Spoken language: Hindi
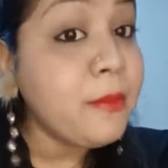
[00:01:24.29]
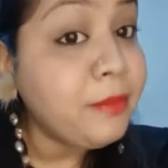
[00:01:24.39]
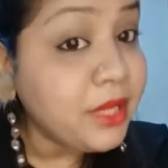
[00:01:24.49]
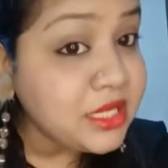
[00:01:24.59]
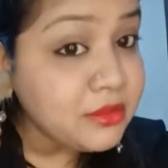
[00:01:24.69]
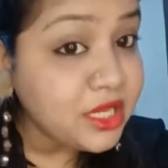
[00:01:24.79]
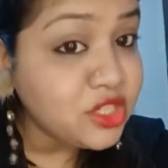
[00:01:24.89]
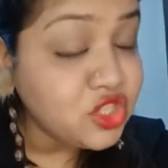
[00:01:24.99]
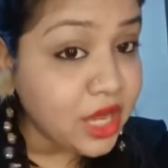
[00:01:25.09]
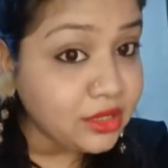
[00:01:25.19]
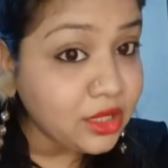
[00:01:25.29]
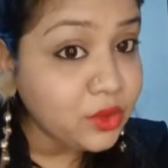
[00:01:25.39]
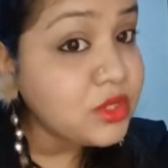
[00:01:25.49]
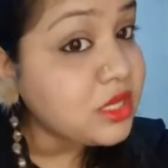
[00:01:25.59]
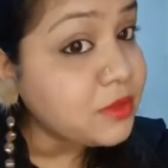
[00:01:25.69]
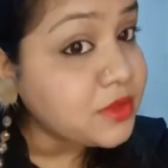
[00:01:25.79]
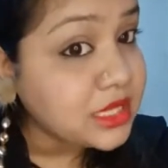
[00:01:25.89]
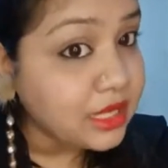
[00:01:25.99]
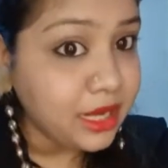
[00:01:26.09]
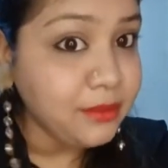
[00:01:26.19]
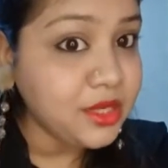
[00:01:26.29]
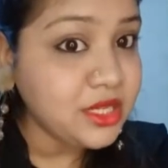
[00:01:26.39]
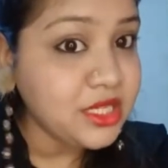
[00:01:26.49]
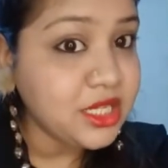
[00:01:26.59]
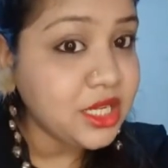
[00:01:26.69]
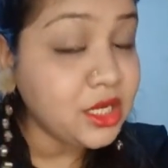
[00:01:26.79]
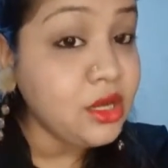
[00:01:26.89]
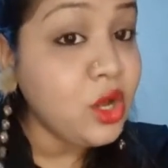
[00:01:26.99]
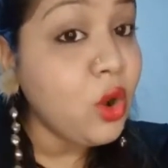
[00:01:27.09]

प्लीज़ मेरे चैनल को सब्सक्राइब कर दीजिएगा